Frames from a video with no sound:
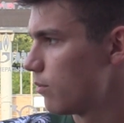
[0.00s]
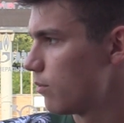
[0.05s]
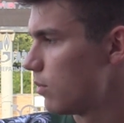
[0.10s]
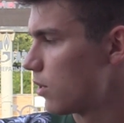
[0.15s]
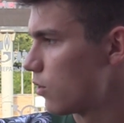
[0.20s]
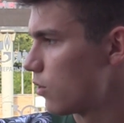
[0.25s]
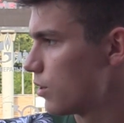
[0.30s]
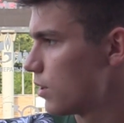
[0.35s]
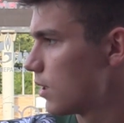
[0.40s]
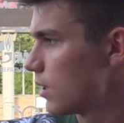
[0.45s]
чуть в
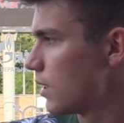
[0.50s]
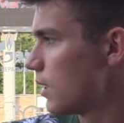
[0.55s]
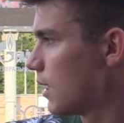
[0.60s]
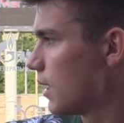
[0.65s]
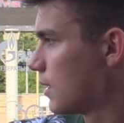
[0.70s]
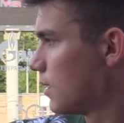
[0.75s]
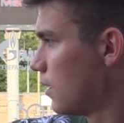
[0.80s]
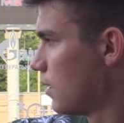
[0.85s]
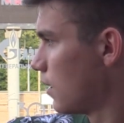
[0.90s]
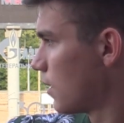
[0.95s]
обороне
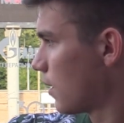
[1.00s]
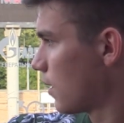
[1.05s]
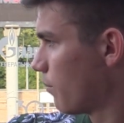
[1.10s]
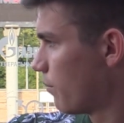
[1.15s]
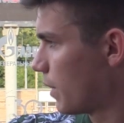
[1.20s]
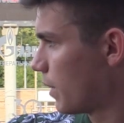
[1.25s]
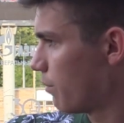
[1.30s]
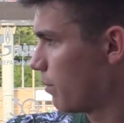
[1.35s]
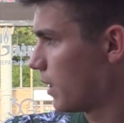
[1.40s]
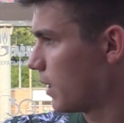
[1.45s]
наладили,
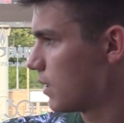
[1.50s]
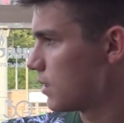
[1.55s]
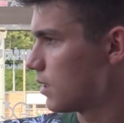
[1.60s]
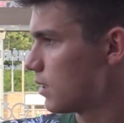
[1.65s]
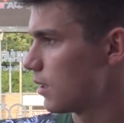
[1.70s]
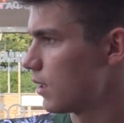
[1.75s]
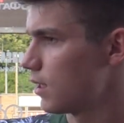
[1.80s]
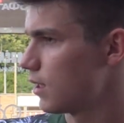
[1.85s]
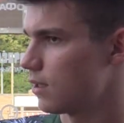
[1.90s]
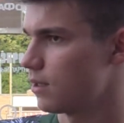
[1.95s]
там при
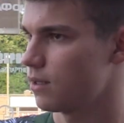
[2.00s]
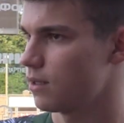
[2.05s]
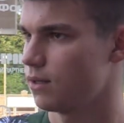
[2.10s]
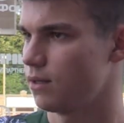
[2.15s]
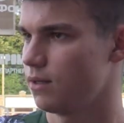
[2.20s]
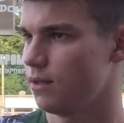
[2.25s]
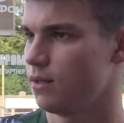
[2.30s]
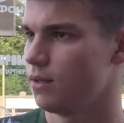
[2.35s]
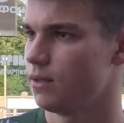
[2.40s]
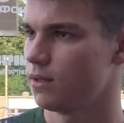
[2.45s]
прессинге
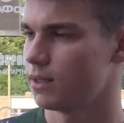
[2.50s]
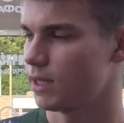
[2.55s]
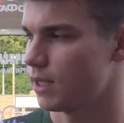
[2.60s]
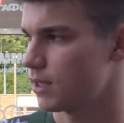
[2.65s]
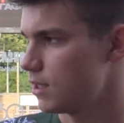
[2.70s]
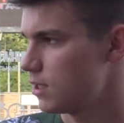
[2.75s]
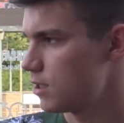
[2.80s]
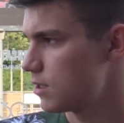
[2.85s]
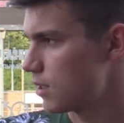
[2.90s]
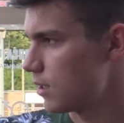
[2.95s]

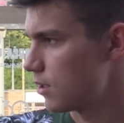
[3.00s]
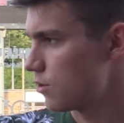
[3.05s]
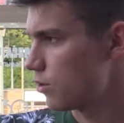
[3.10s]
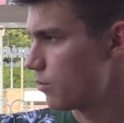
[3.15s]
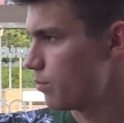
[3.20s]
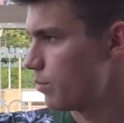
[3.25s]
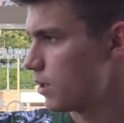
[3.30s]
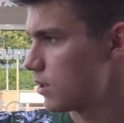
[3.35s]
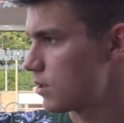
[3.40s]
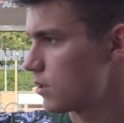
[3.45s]
тактические
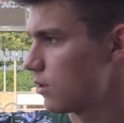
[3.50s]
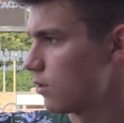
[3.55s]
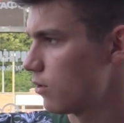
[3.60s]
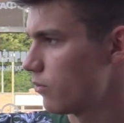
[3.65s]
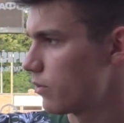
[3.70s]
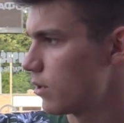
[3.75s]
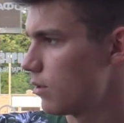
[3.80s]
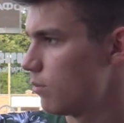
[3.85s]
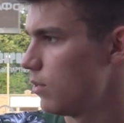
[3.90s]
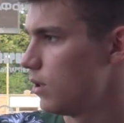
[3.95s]
чуть
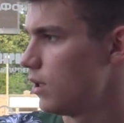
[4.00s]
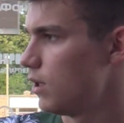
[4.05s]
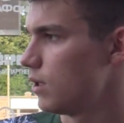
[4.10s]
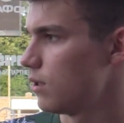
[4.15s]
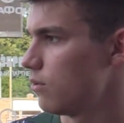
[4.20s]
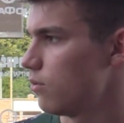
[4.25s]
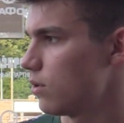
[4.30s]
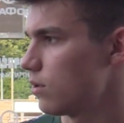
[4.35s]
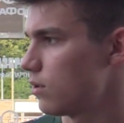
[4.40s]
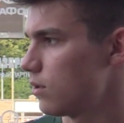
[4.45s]
перестановки
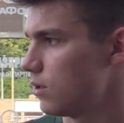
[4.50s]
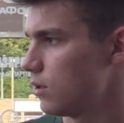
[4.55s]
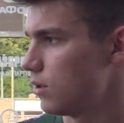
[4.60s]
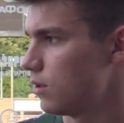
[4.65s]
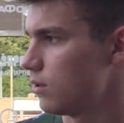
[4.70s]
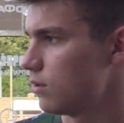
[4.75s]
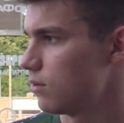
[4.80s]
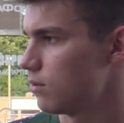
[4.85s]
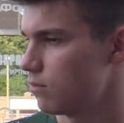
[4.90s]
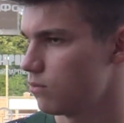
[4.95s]
были, вот,
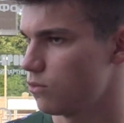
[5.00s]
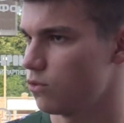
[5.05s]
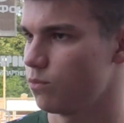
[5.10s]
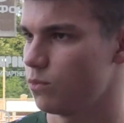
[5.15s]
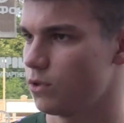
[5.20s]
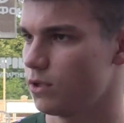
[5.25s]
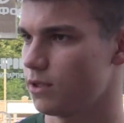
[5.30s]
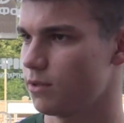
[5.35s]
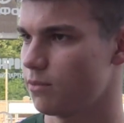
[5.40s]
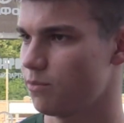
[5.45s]
и
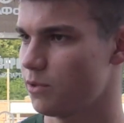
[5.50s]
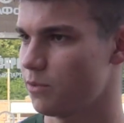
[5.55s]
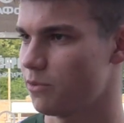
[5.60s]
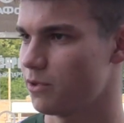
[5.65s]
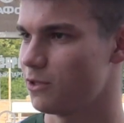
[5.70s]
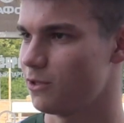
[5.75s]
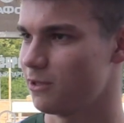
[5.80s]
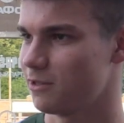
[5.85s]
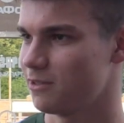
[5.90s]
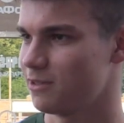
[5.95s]
думаю, это
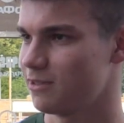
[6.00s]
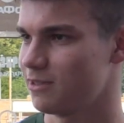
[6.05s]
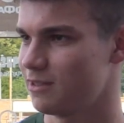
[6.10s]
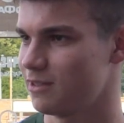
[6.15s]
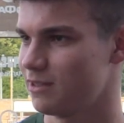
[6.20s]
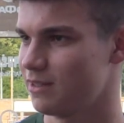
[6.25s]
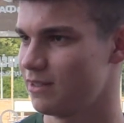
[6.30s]
помогло.